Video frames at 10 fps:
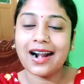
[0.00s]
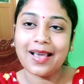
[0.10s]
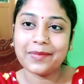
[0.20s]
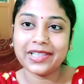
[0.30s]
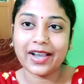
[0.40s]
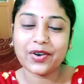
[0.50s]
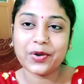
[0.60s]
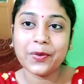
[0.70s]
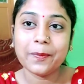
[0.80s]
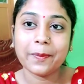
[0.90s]
আর আমি
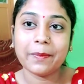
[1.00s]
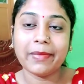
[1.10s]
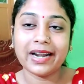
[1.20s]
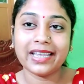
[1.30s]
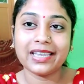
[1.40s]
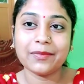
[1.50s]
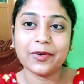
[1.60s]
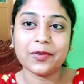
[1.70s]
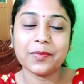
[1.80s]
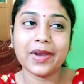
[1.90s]
দেখো মানে কি
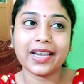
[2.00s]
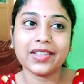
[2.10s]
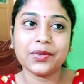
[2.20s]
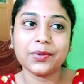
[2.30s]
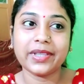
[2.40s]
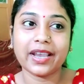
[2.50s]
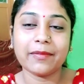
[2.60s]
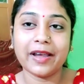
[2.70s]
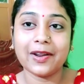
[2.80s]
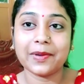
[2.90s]
বলবো মাকে দূর
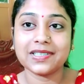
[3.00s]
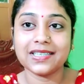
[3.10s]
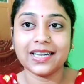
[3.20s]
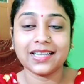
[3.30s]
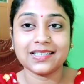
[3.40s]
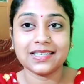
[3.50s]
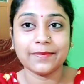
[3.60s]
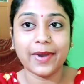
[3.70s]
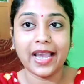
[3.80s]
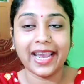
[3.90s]
থেকে ভালোবাসা জানাচ্ছি
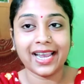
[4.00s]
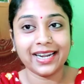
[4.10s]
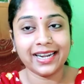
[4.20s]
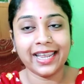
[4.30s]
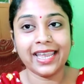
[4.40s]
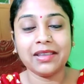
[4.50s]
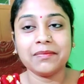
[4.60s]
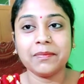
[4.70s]
মা এখানে নেই